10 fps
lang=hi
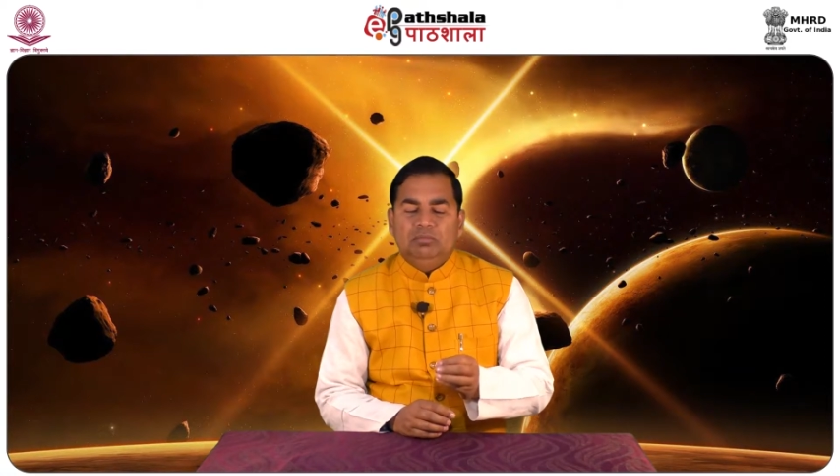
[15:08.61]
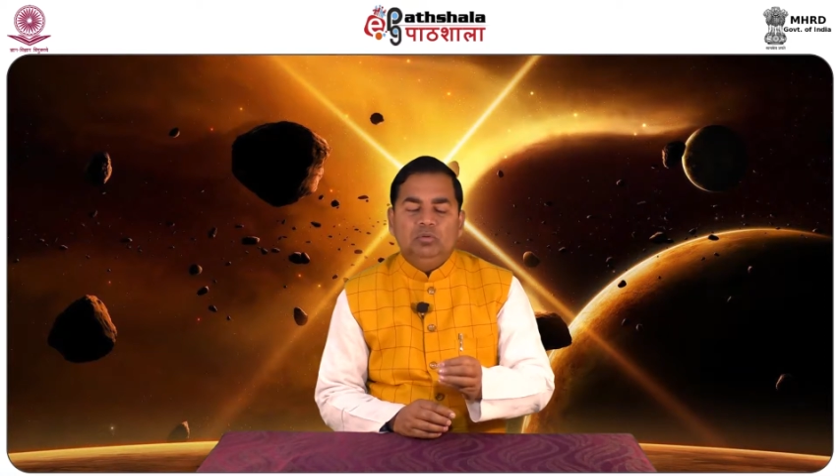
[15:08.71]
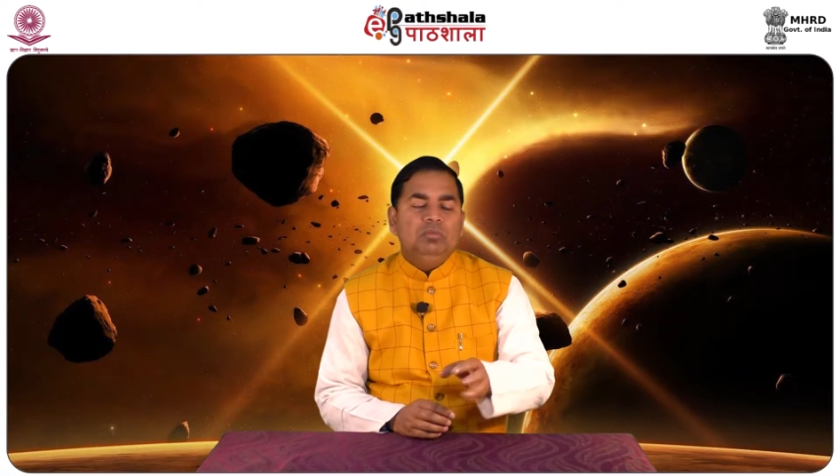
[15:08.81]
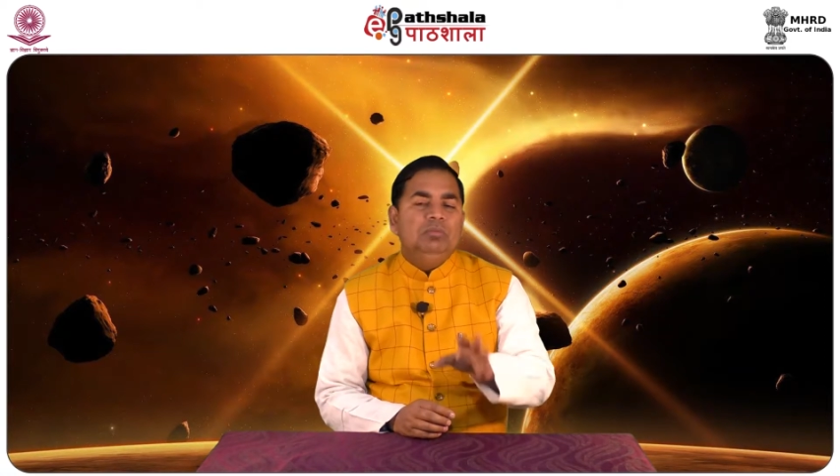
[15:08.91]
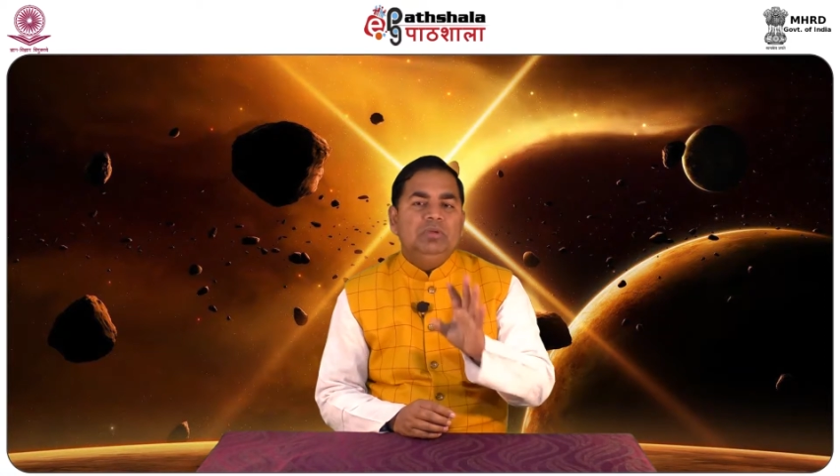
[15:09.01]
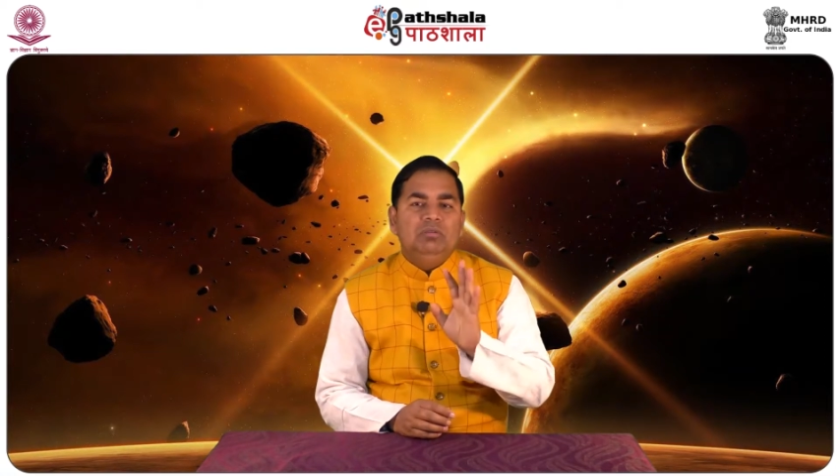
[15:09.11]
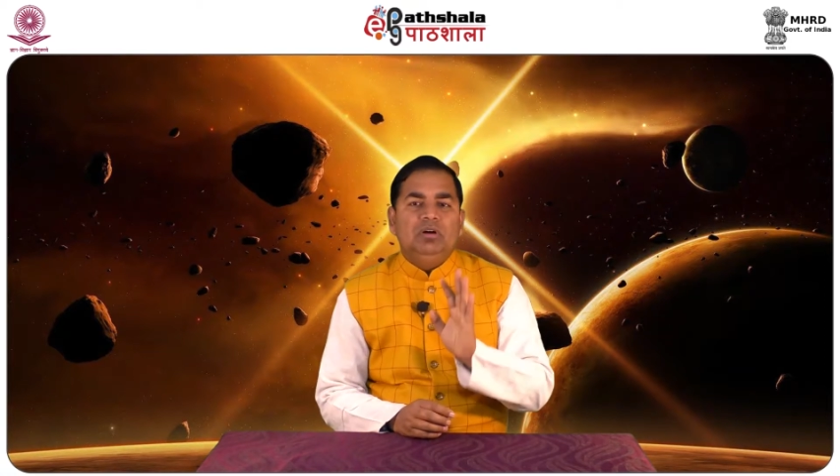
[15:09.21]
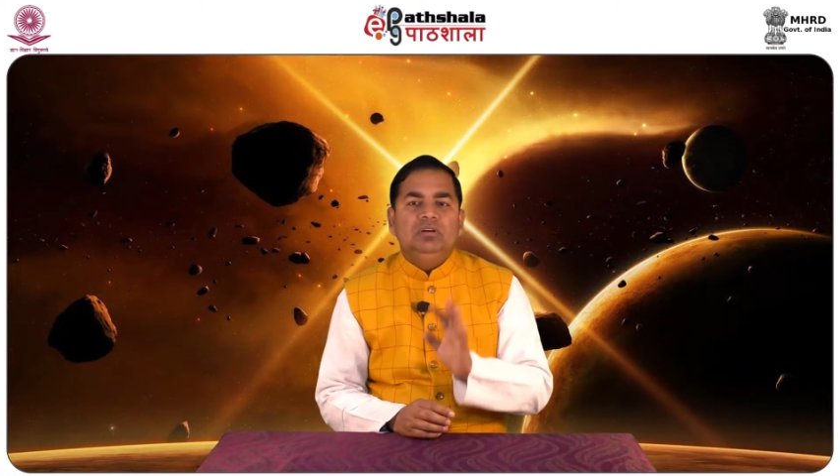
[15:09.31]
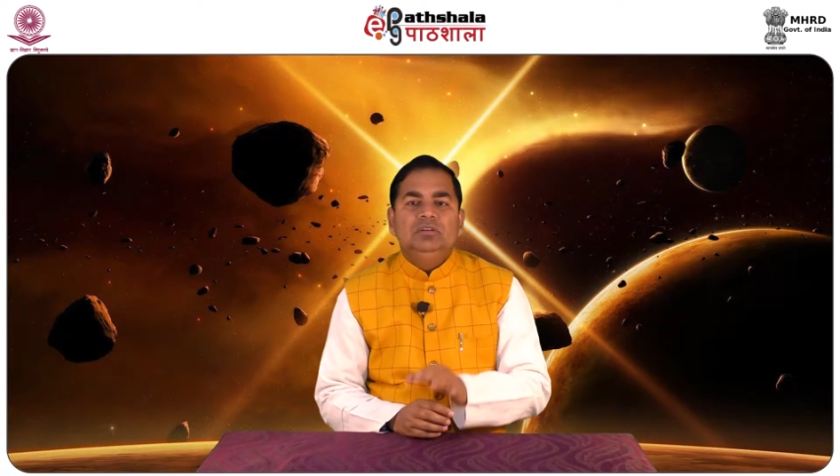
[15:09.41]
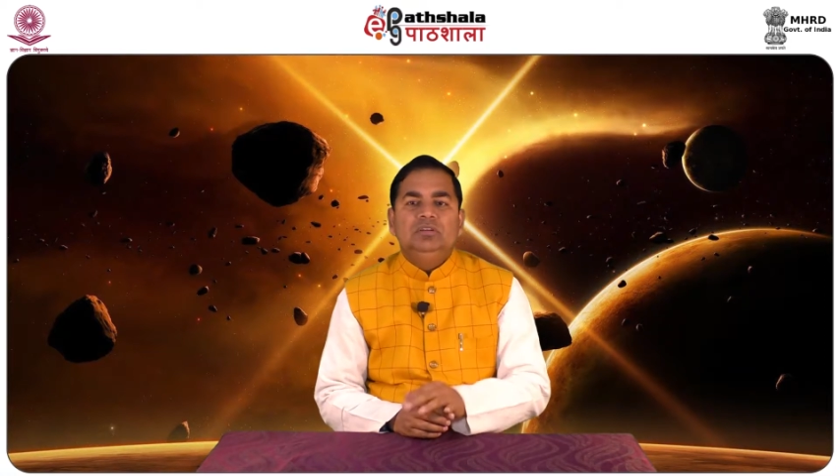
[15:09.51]
पूर्वमेव
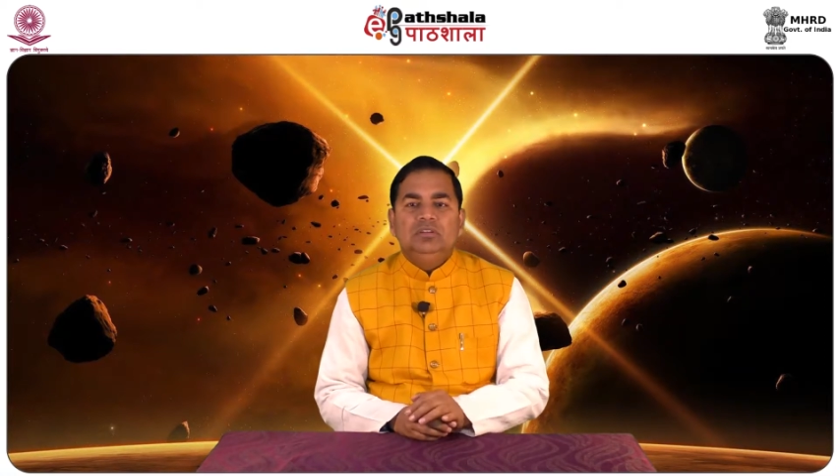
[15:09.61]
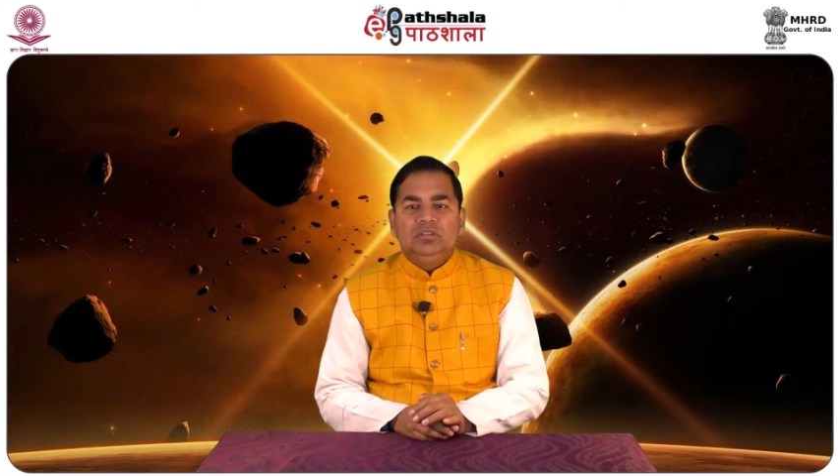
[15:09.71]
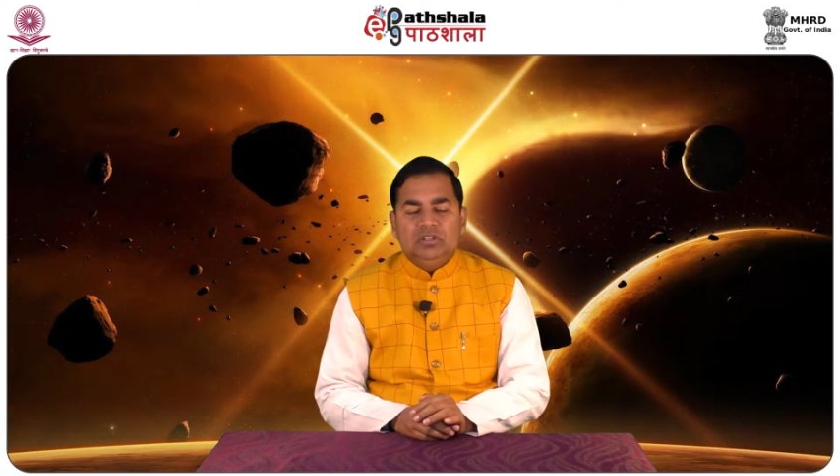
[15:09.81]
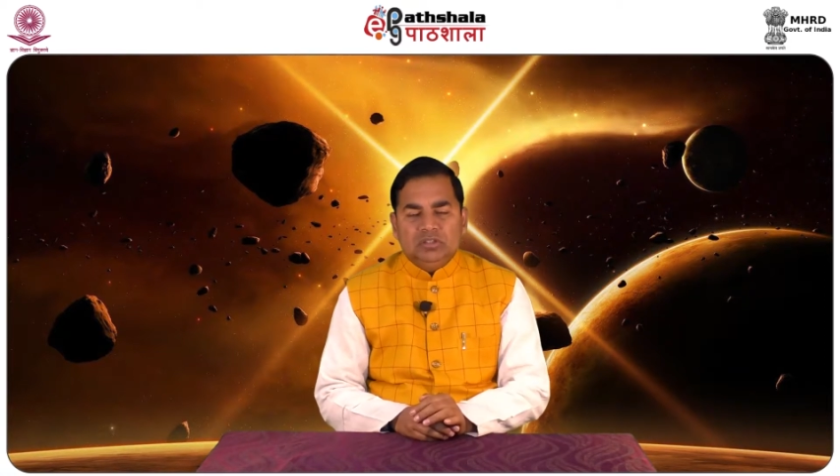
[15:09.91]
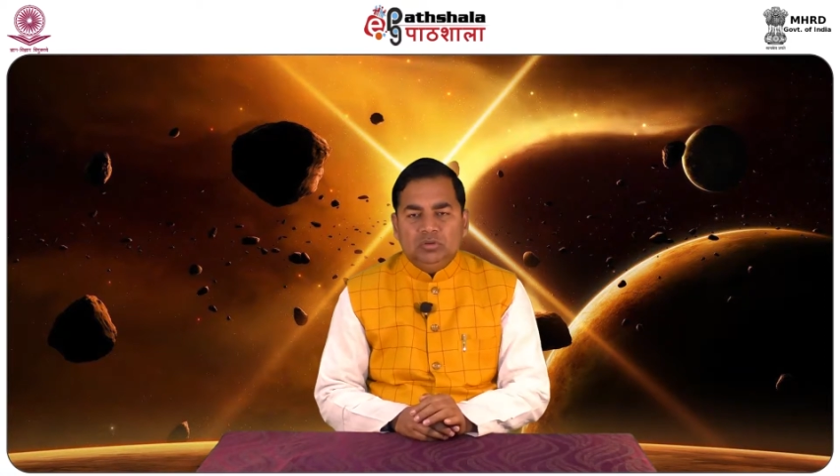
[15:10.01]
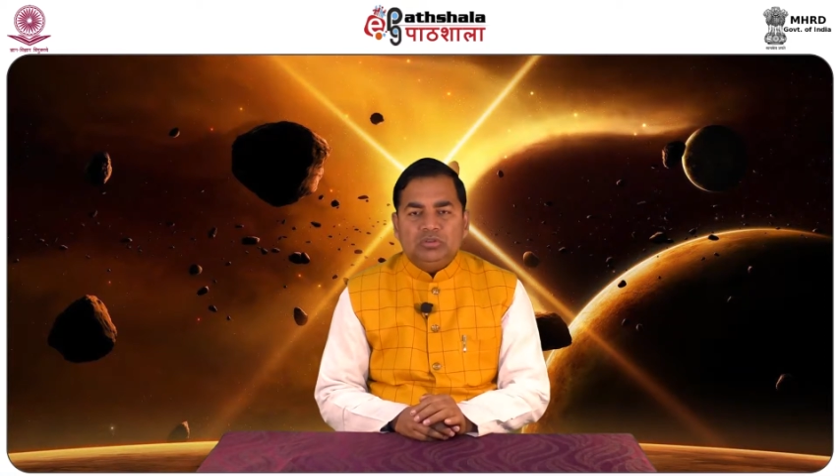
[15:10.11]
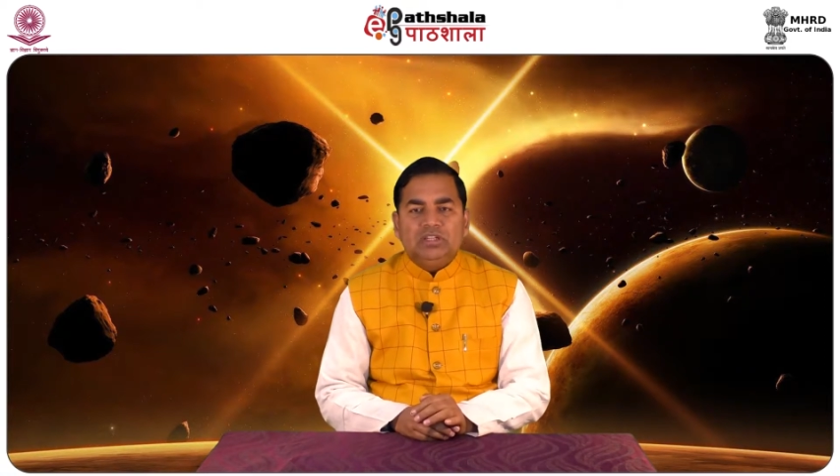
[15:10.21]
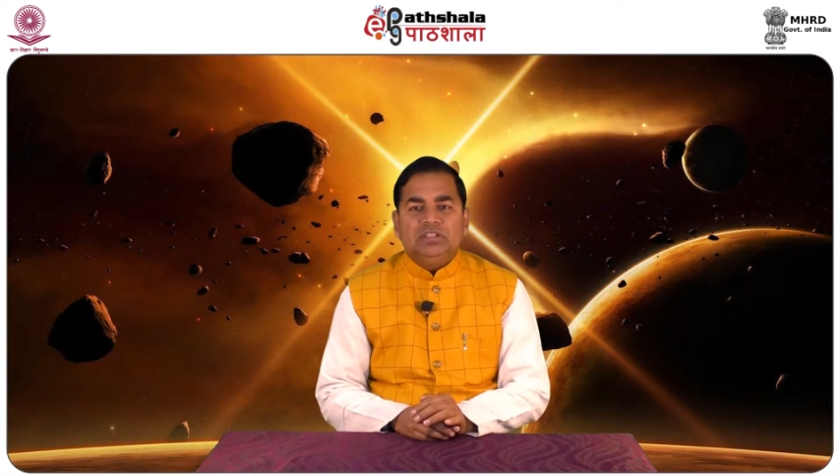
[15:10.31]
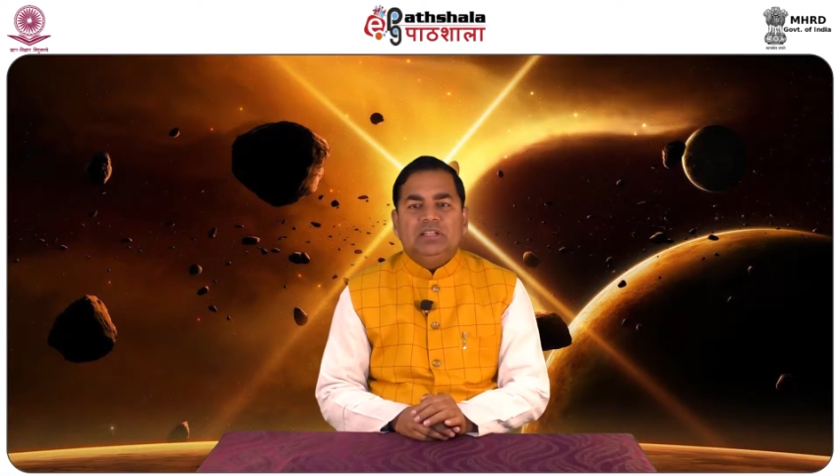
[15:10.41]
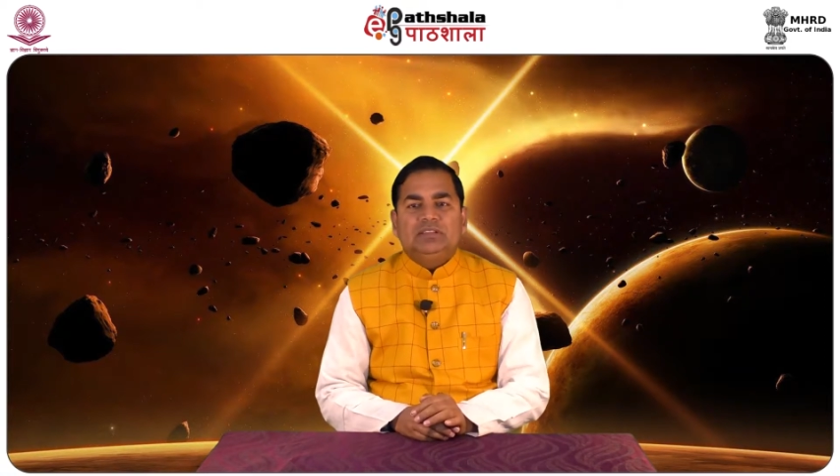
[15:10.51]

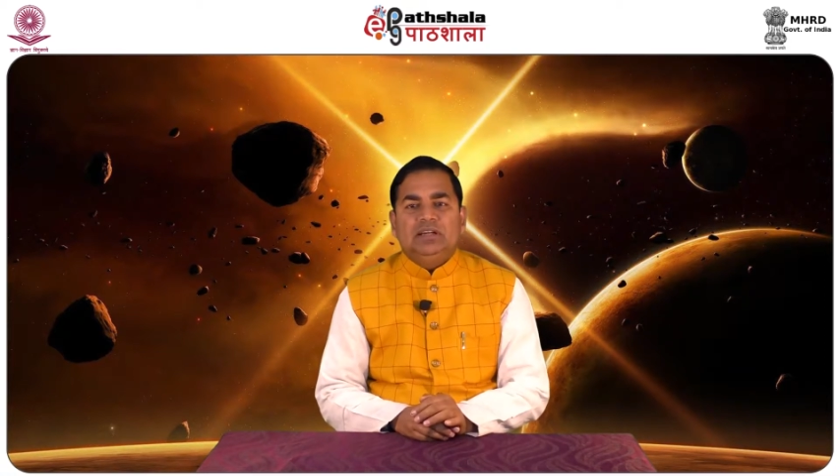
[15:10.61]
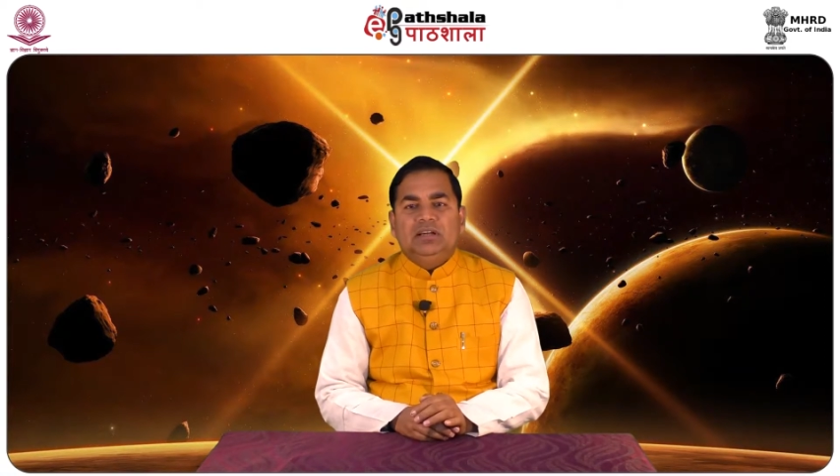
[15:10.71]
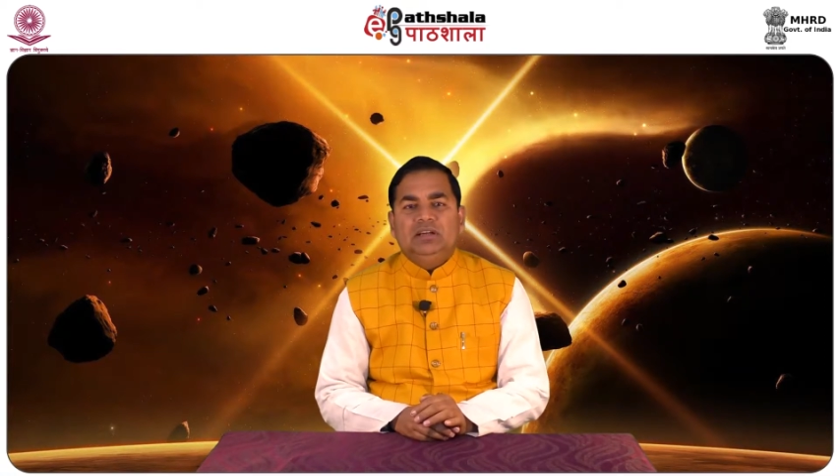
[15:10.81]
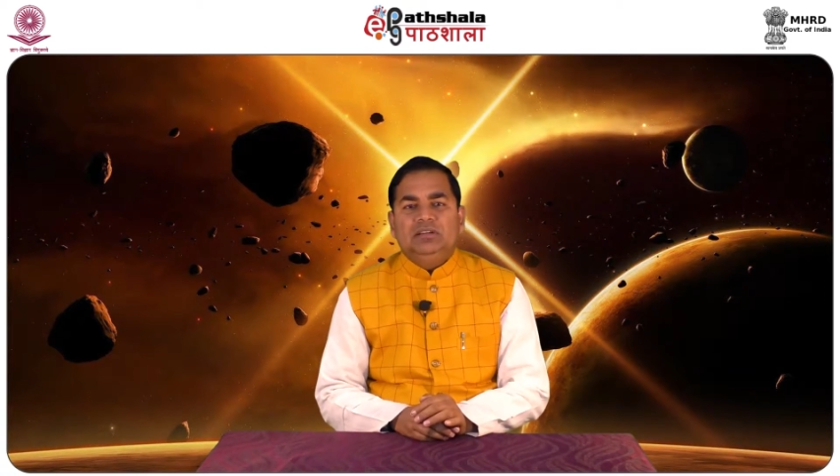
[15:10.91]
युतिर्जाता